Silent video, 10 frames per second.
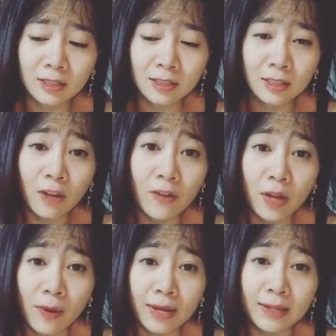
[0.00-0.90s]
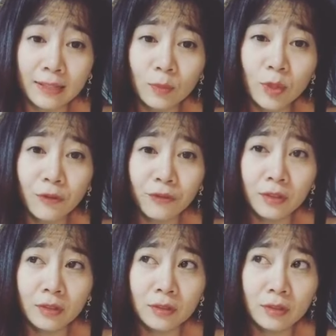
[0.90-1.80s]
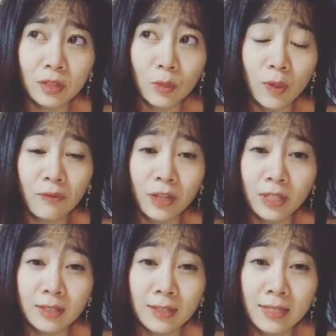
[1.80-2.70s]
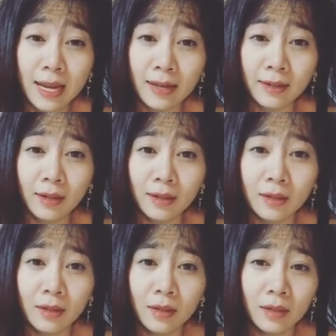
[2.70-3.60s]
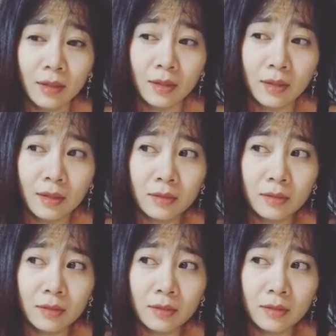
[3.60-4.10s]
ừ, Nói về hoàn cảnh giống như Phương Nói chung là về tình trạng uh,